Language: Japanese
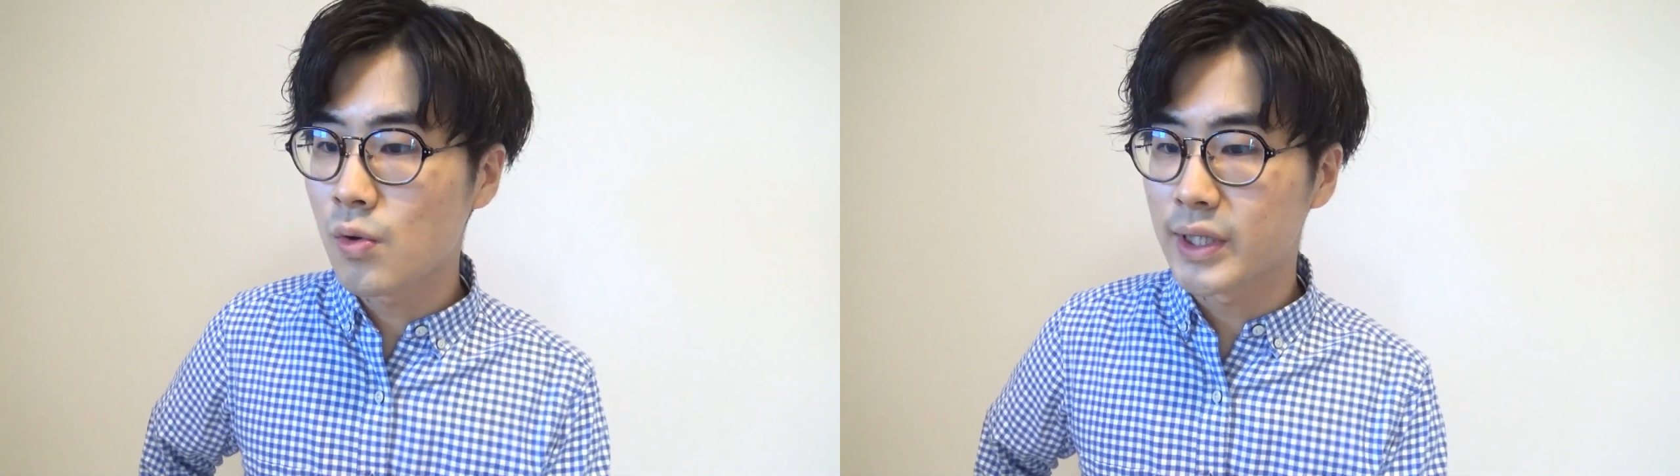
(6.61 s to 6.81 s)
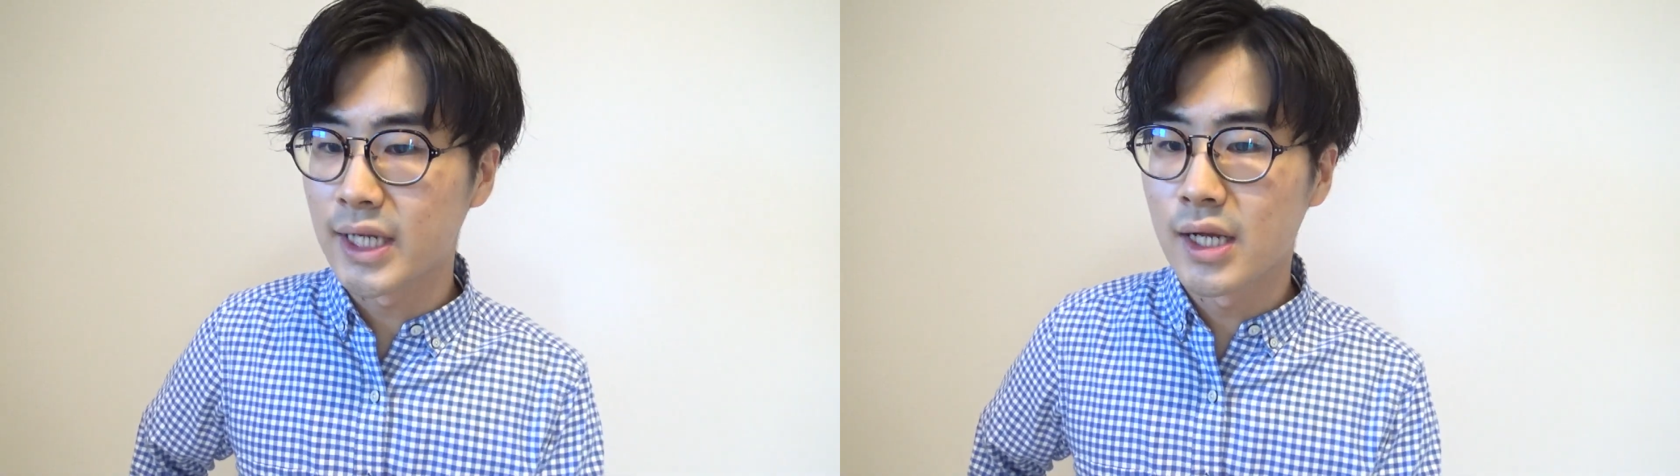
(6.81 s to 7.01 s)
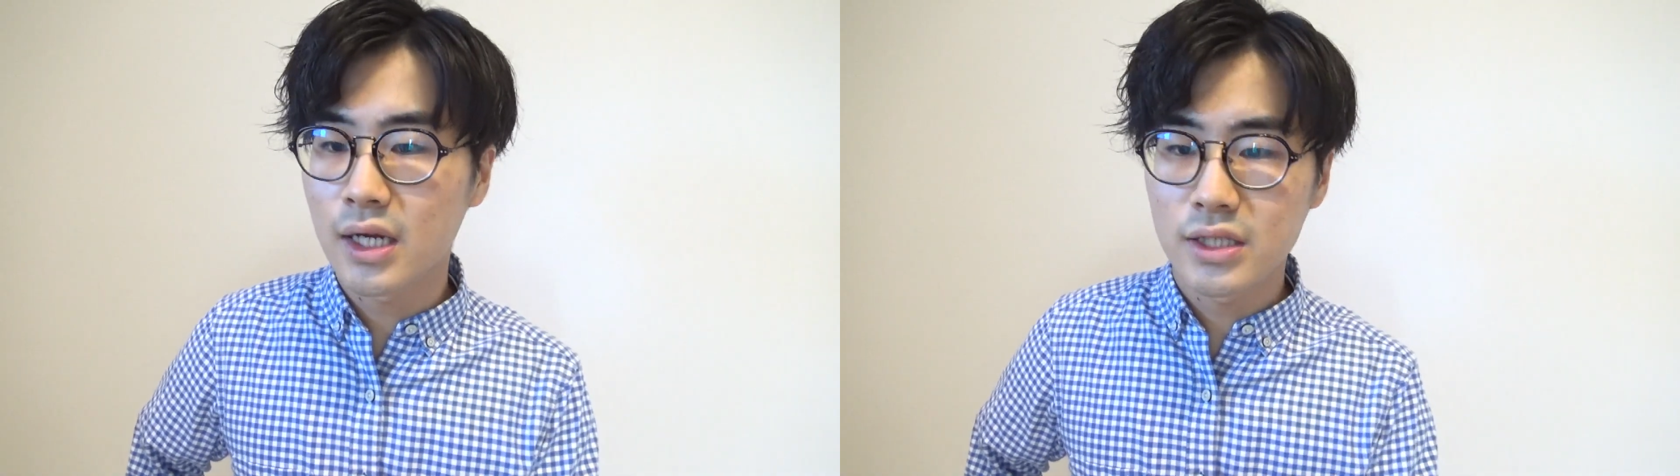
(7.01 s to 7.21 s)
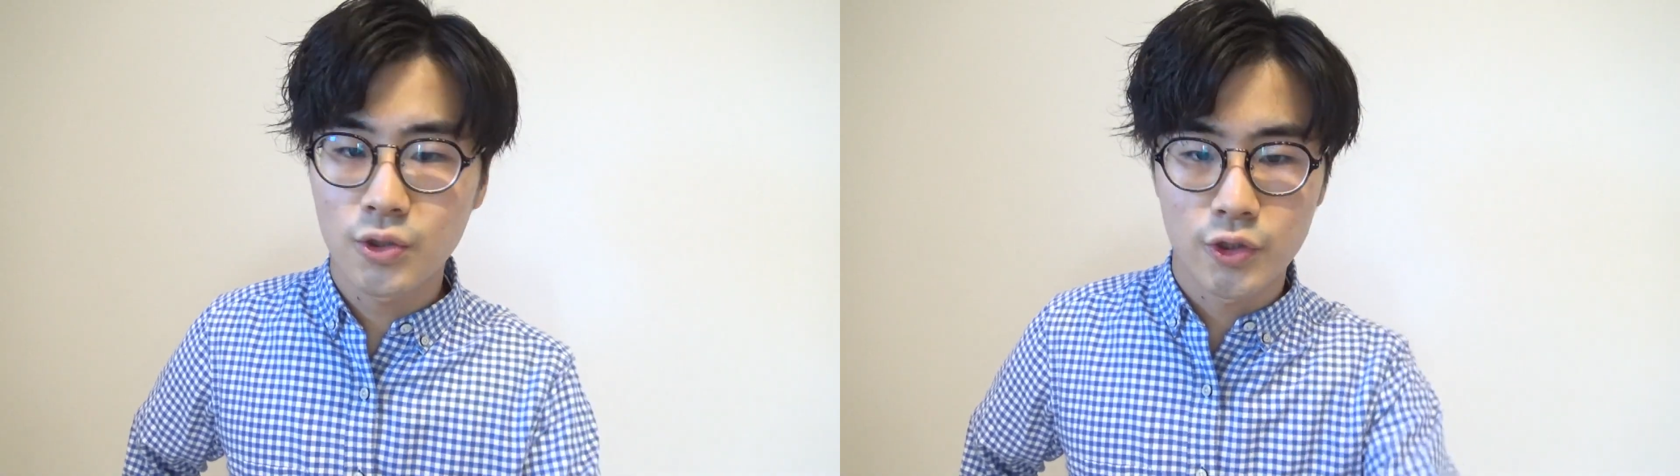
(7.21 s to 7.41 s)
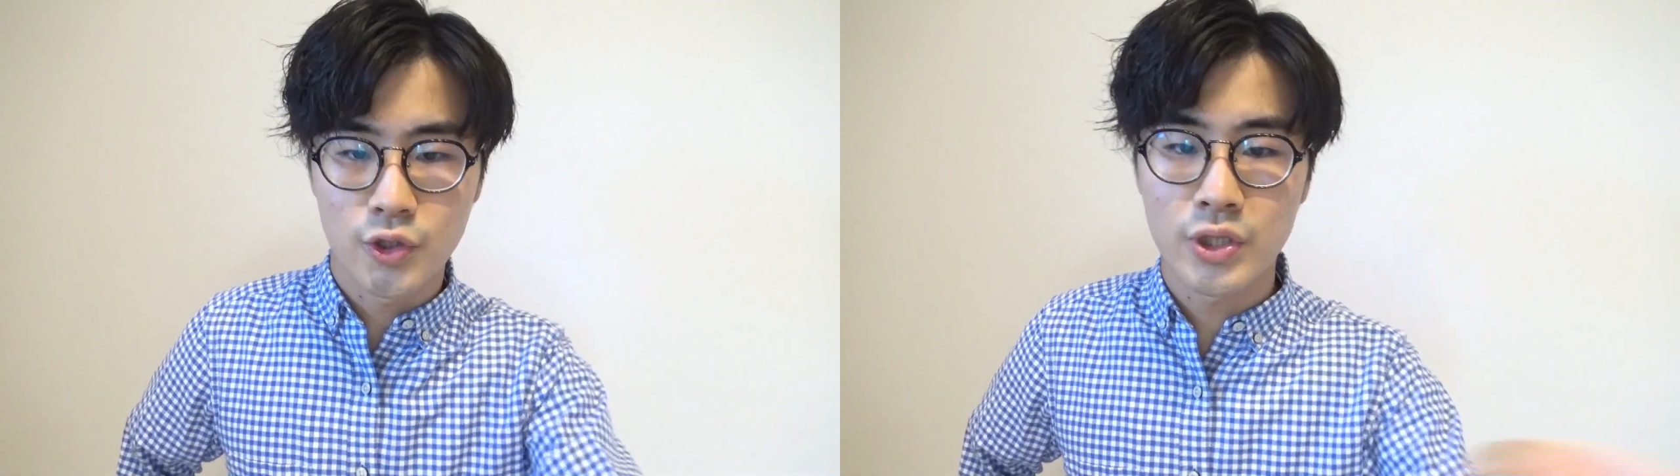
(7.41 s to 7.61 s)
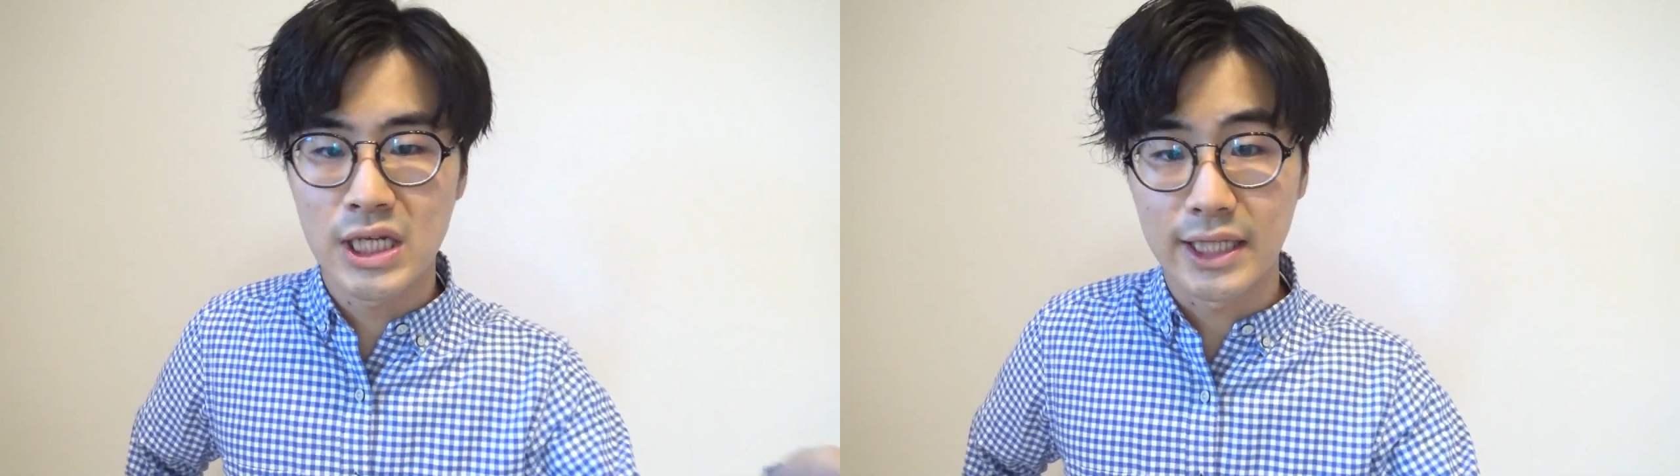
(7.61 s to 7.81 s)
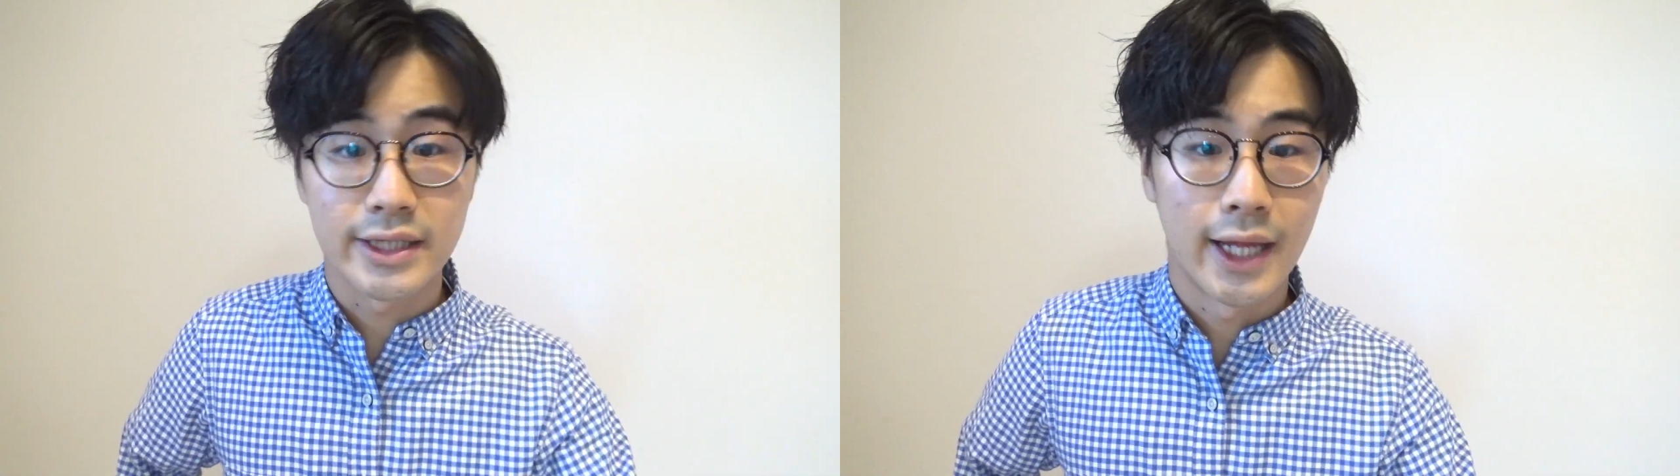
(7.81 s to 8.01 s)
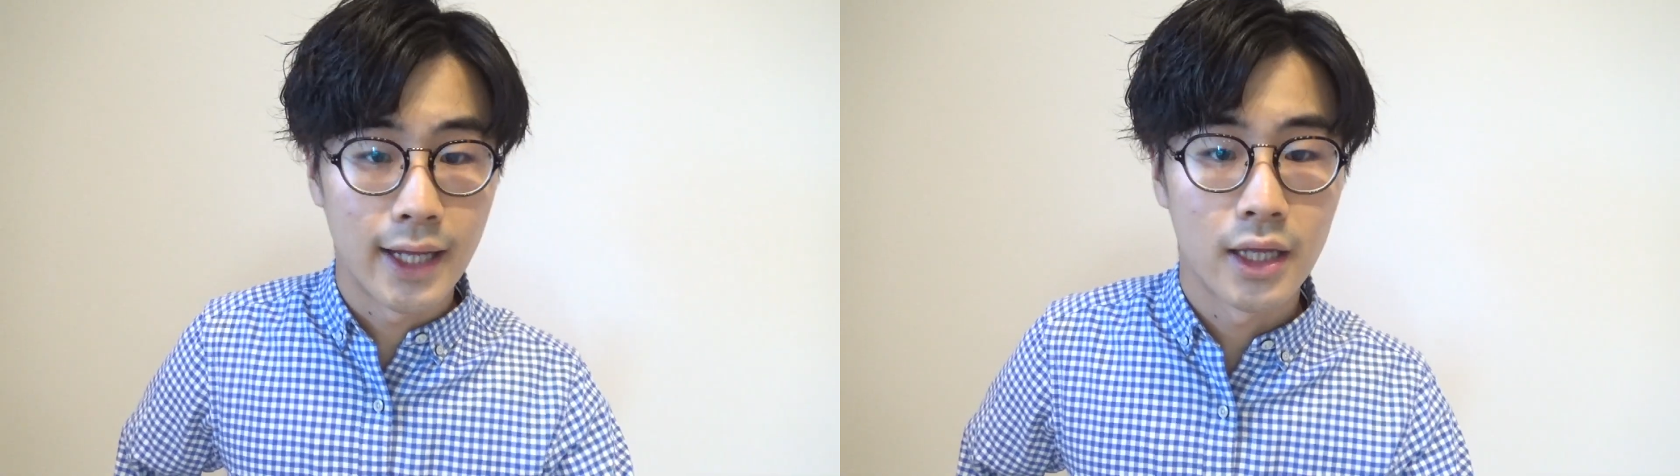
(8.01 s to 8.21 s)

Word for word: は田中ちょっと雑巾やって。